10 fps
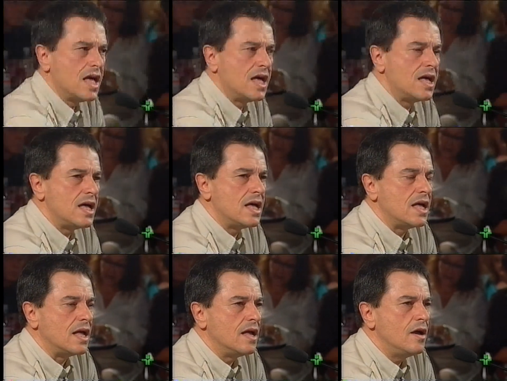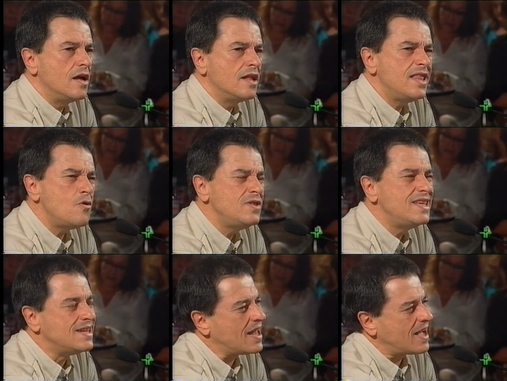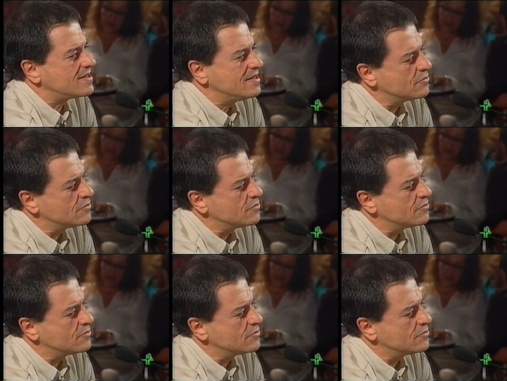Ah, da onde nasce